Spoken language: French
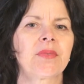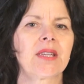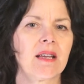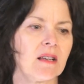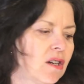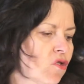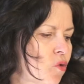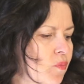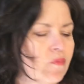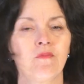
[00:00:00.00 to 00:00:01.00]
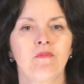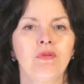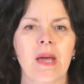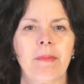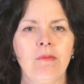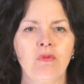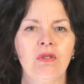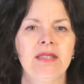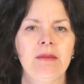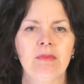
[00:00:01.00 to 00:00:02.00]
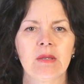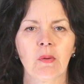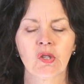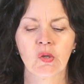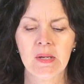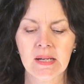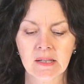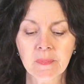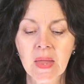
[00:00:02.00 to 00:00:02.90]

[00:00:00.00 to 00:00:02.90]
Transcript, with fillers: quand, je suis capable d'utiliser mes petits produits. Là.